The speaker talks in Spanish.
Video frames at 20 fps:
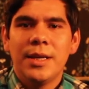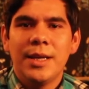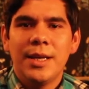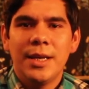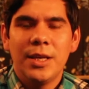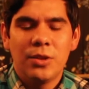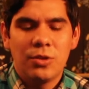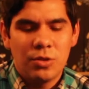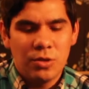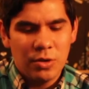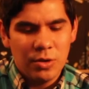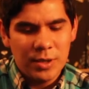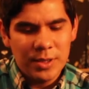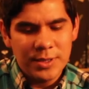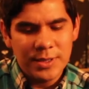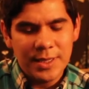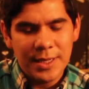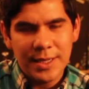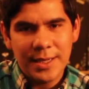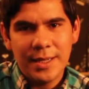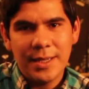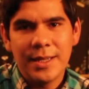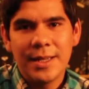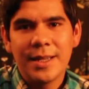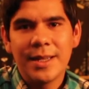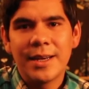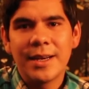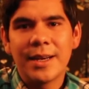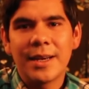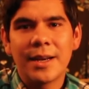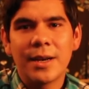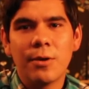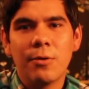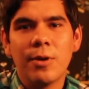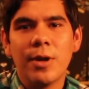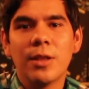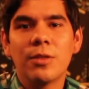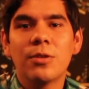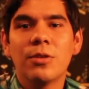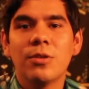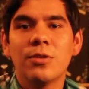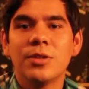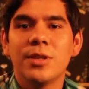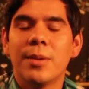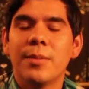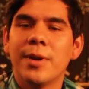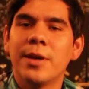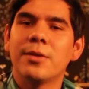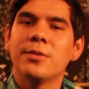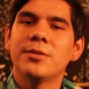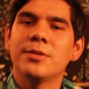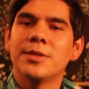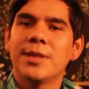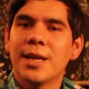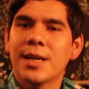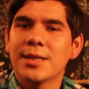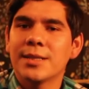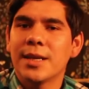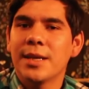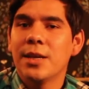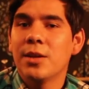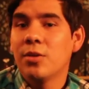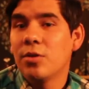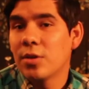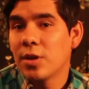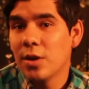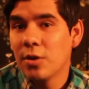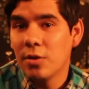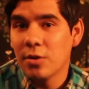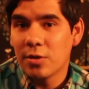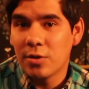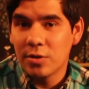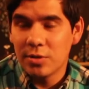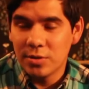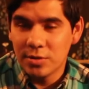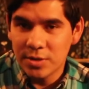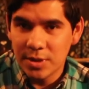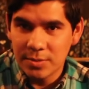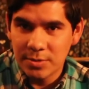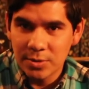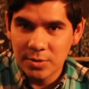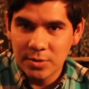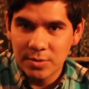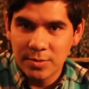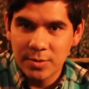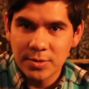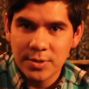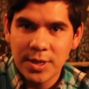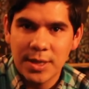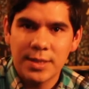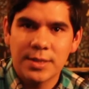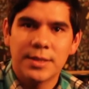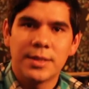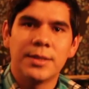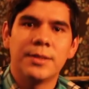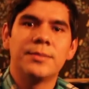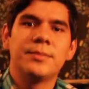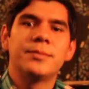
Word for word: y todo ese revuelto lo llamaron salsa y es lo que hoy conocemos como salsa.